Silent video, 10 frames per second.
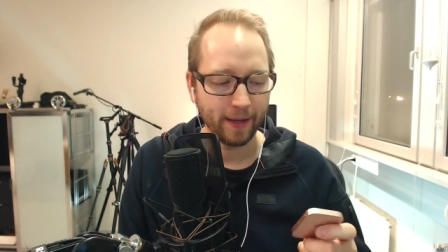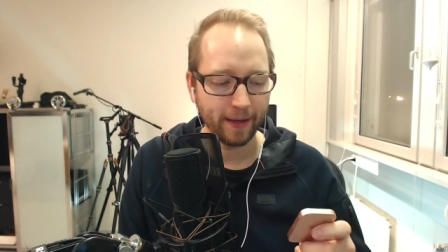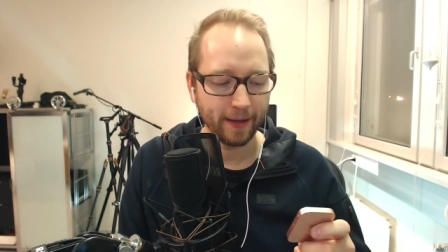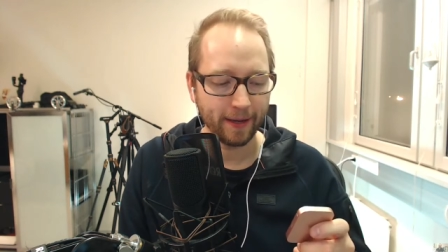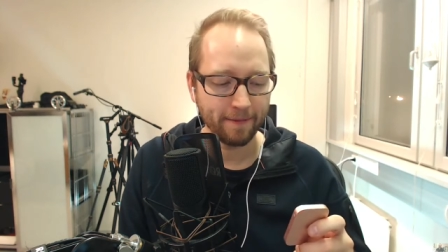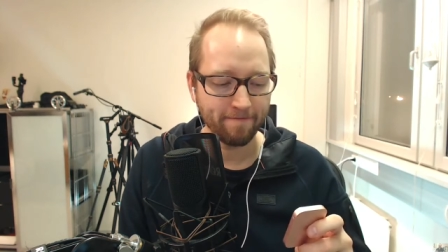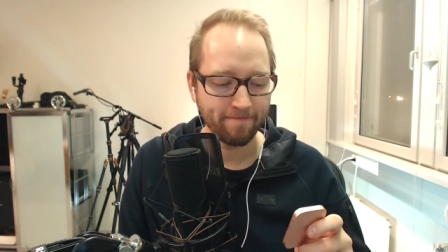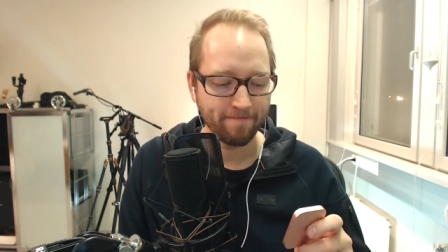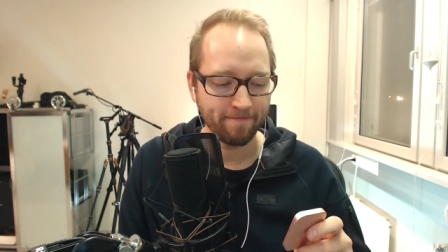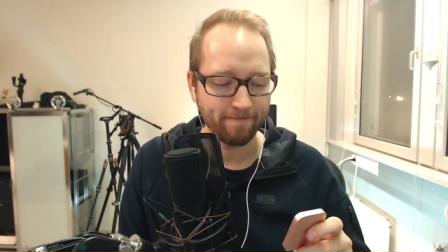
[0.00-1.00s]

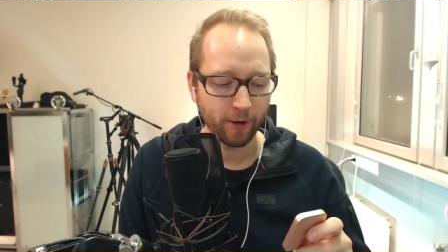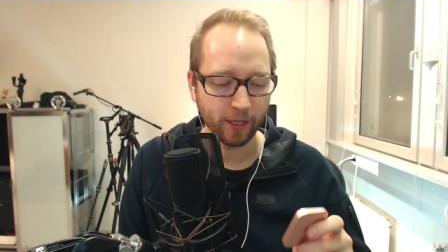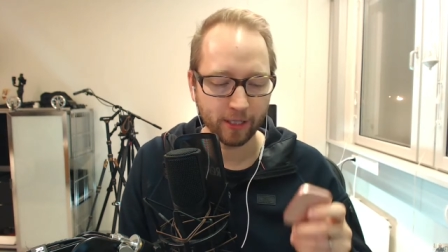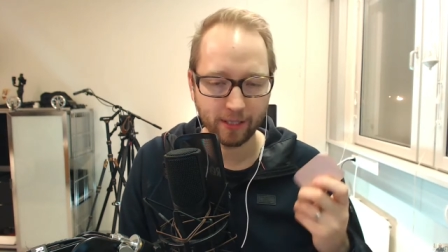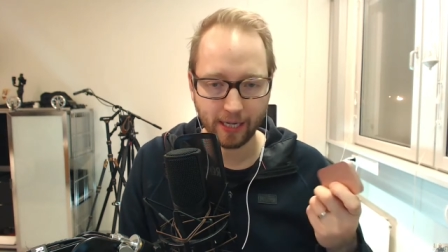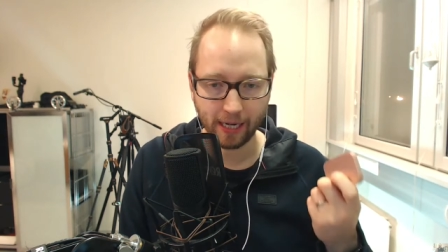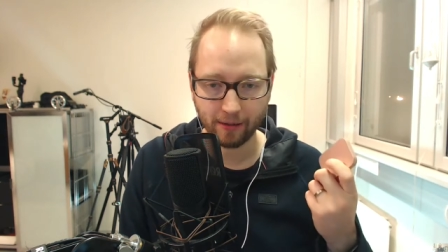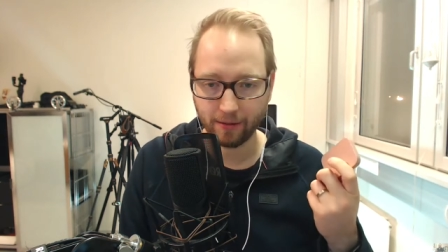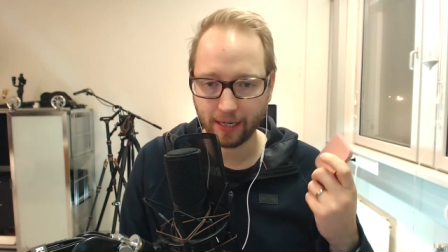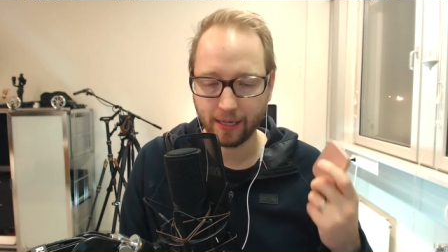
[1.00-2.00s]
Ähm, und es ist
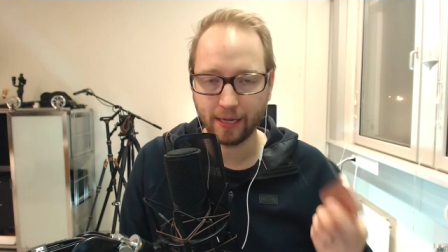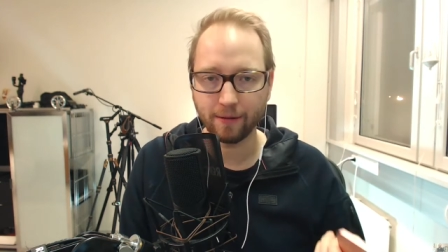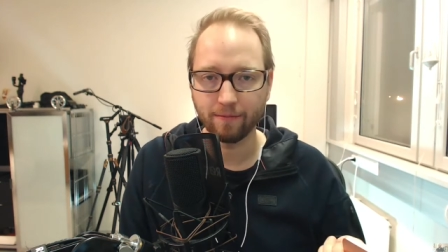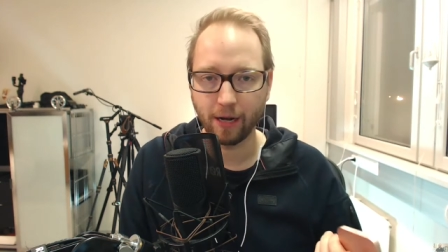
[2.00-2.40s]
echt, echt nett.